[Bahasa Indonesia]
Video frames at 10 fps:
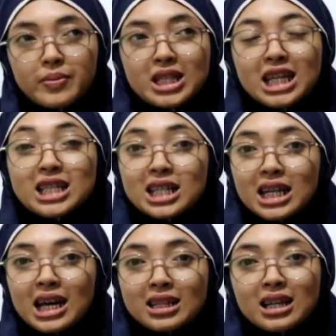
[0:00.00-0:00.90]
BPJS
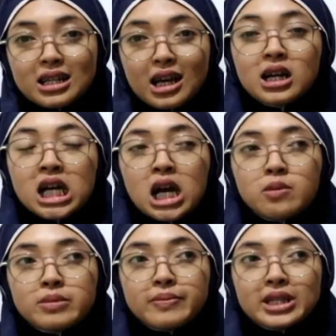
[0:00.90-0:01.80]
kesehatan ya.
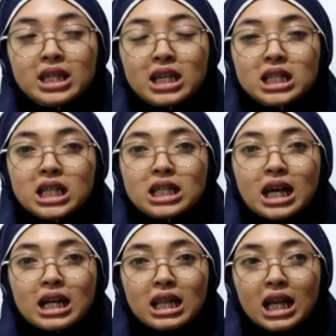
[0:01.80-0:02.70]
BPJS
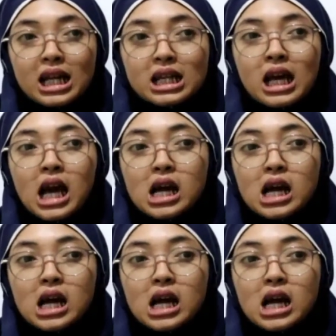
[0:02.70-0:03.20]
kesehatan.